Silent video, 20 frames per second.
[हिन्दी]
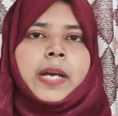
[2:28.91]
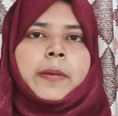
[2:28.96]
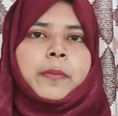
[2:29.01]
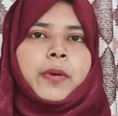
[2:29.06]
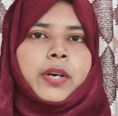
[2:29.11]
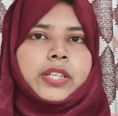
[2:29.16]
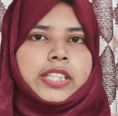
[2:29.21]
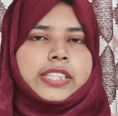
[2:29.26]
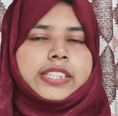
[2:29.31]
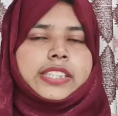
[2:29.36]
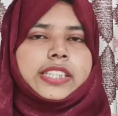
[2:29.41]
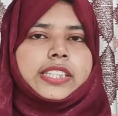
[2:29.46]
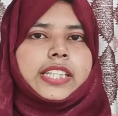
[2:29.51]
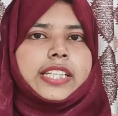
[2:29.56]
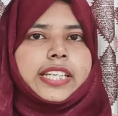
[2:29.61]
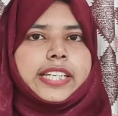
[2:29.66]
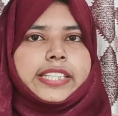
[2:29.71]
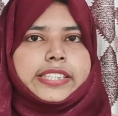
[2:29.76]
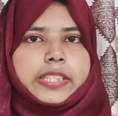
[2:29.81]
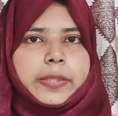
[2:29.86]
बहुत अच्छी
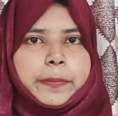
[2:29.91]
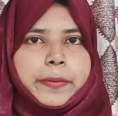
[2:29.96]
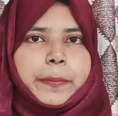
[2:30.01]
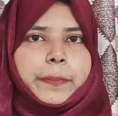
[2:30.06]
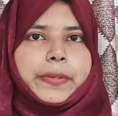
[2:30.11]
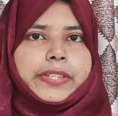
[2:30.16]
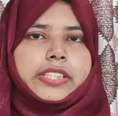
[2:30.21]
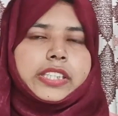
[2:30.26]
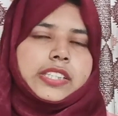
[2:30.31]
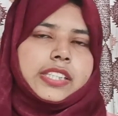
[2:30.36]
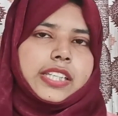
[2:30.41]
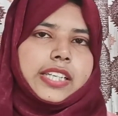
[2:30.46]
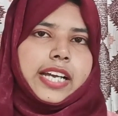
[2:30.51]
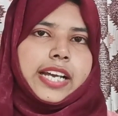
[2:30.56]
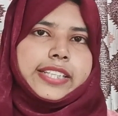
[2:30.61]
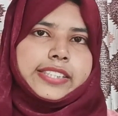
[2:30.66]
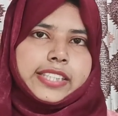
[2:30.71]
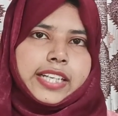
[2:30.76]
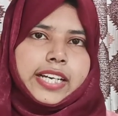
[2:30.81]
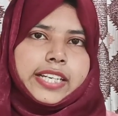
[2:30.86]
तरीके से प्रिपरेशन
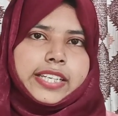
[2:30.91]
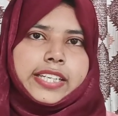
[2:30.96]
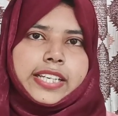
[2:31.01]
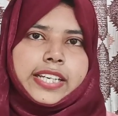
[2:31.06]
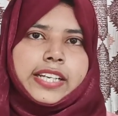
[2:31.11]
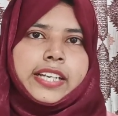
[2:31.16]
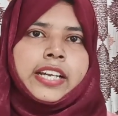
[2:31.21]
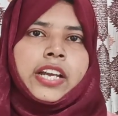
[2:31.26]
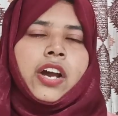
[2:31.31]
कराई जा रही है